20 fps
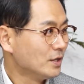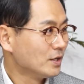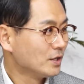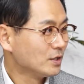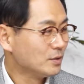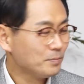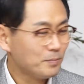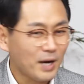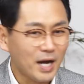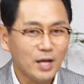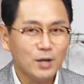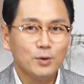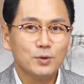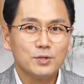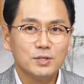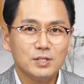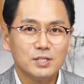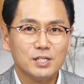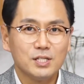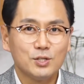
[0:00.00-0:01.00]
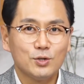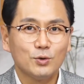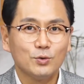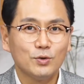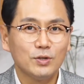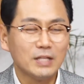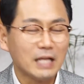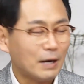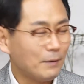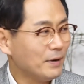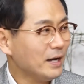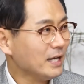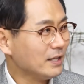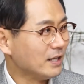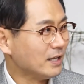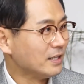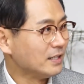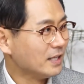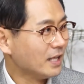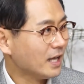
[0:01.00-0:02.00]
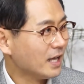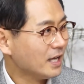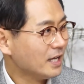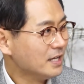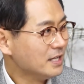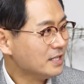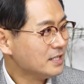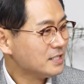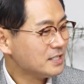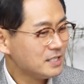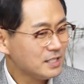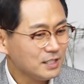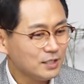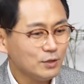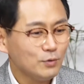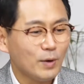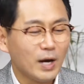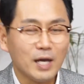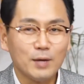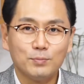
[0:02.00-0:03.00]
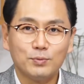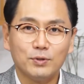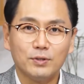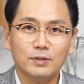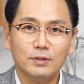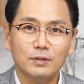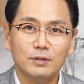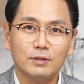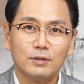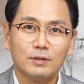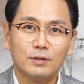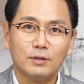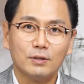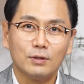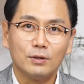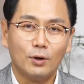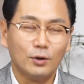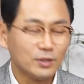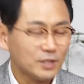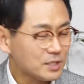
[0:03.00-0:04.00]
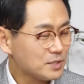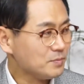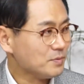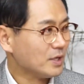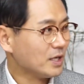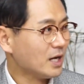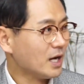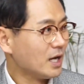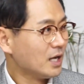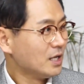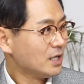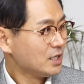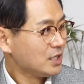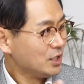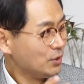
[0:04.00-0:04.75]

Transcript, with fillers: 그럼 파일럿은 시청률이 나와야 되는데 싱글 와이프는 어땠습니까?